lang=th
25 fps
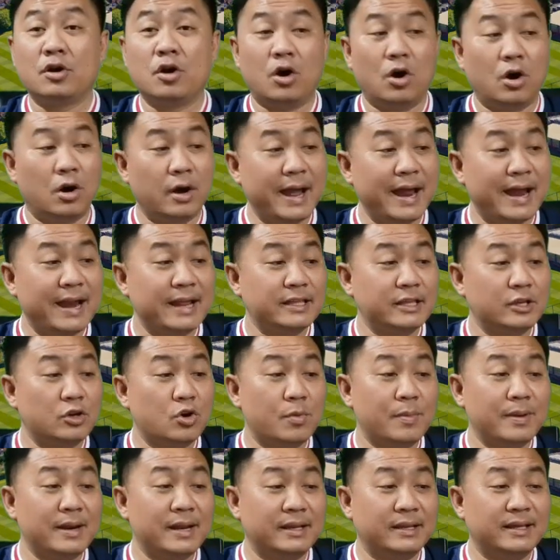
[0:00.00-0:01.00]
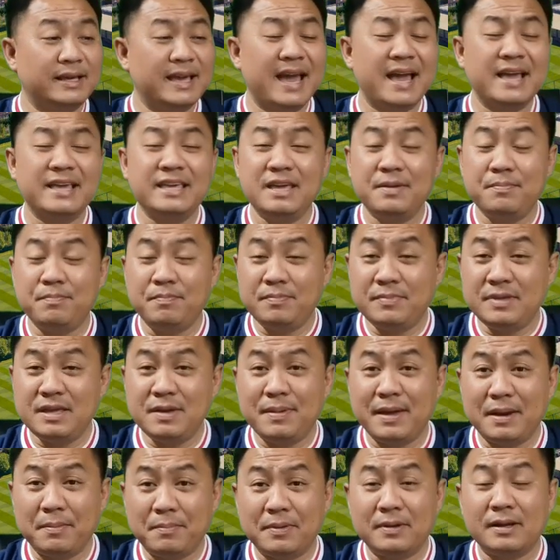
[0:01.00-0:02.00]
ของแอตเลติโกมาดริดแค่ยี่ยี่สิบ
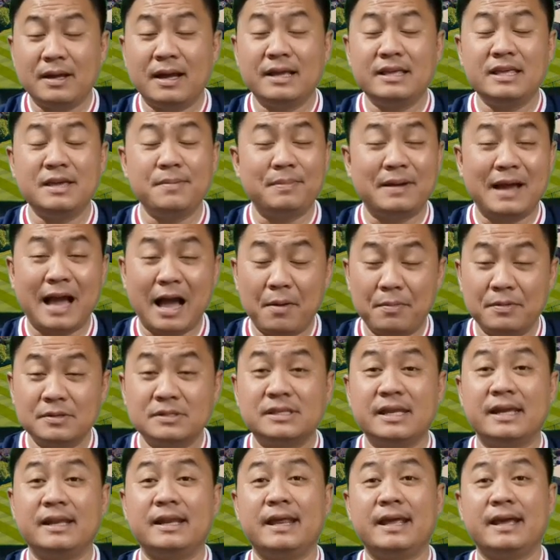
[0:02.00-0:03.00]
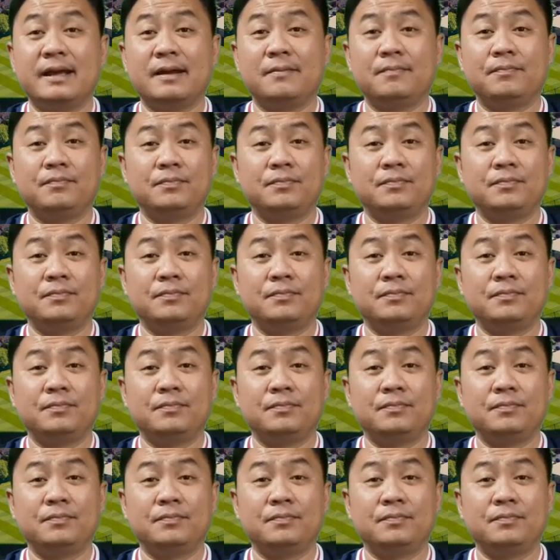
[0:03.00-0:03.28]
เอ็ดยี่สิบเก้าเปอร์เซ็นต์เอง